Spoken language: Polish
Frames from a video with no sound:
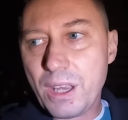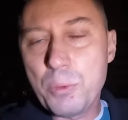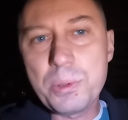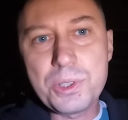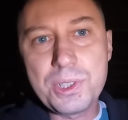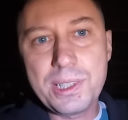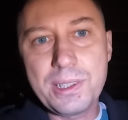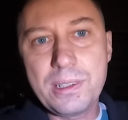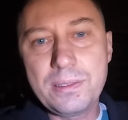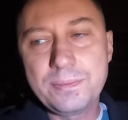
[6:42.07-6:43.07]
oprócz
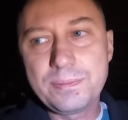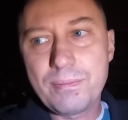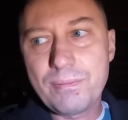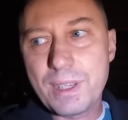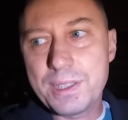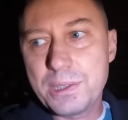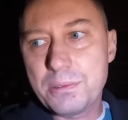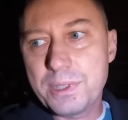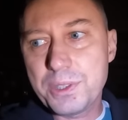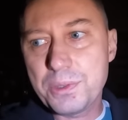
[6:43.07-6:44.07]
tego
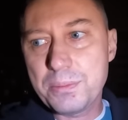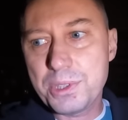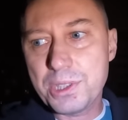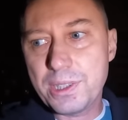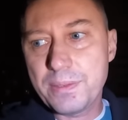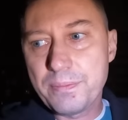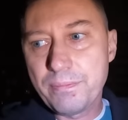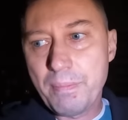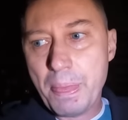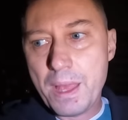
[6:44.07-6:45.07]
zauważyłem, że
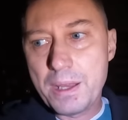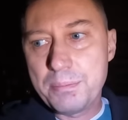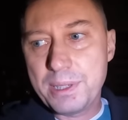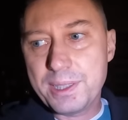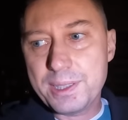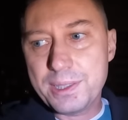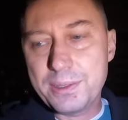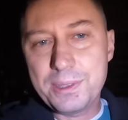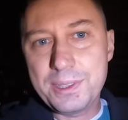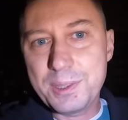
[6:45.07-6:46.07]
15
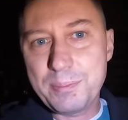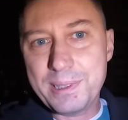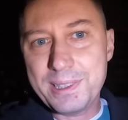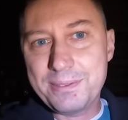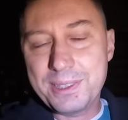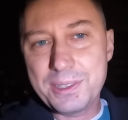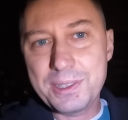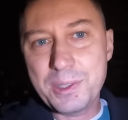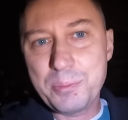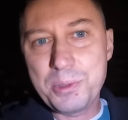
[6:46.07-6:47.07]
listopada
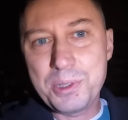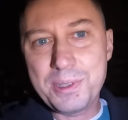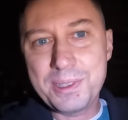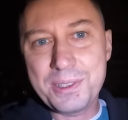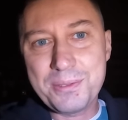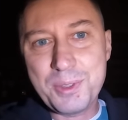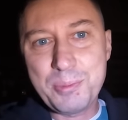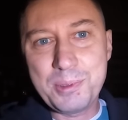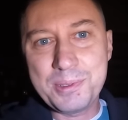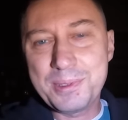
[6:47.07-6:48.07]
Wiktoria opuściła naszą
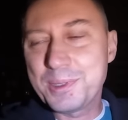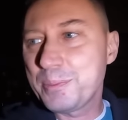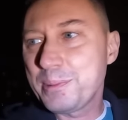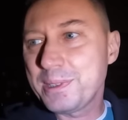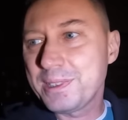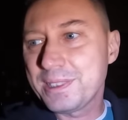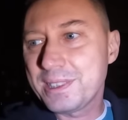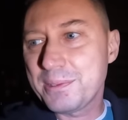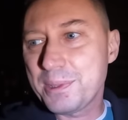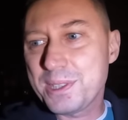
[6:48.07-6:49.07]
wspólną grupę
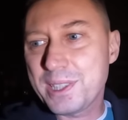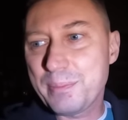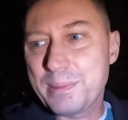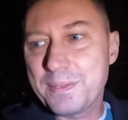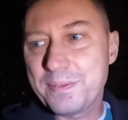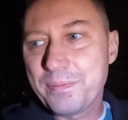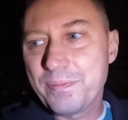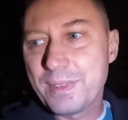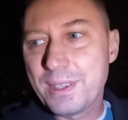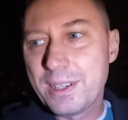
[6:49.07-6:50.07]
na WhatsAppie,
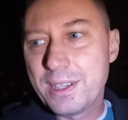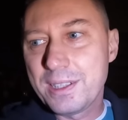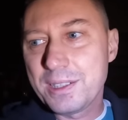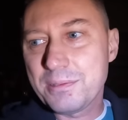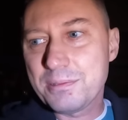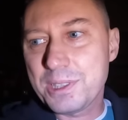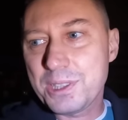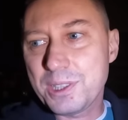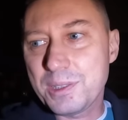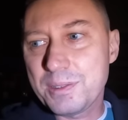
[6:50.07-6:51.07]
tą
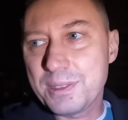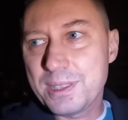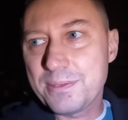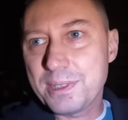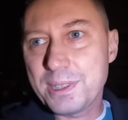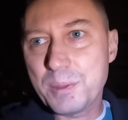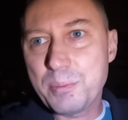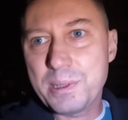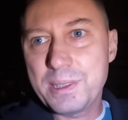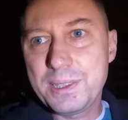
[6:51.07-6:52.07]
właśnie sferię
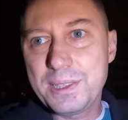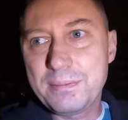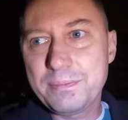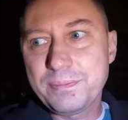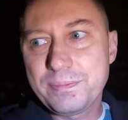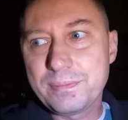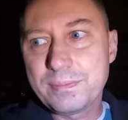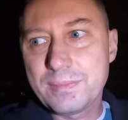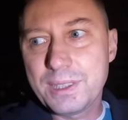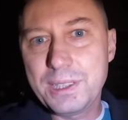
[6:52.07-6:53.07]
PL Team
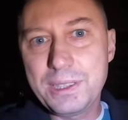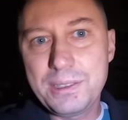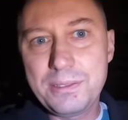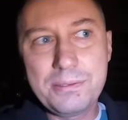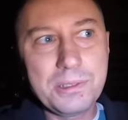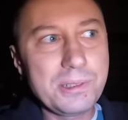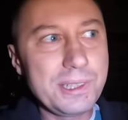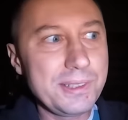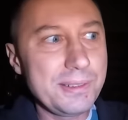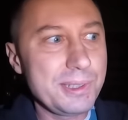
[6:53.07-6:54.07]
i w
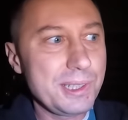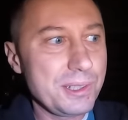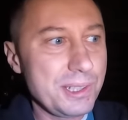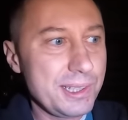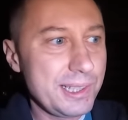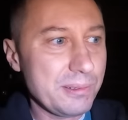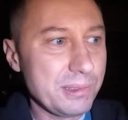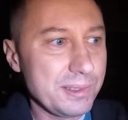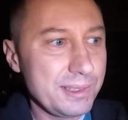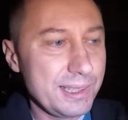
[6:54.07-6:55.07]
ogóle nie wiem co się
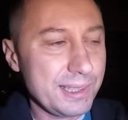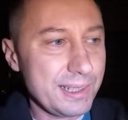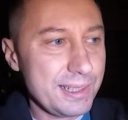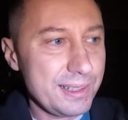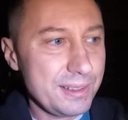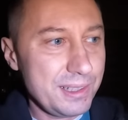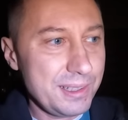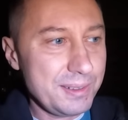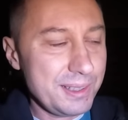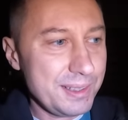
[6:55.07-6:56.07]
stało teraz
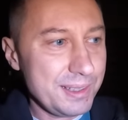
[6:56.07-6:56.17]
i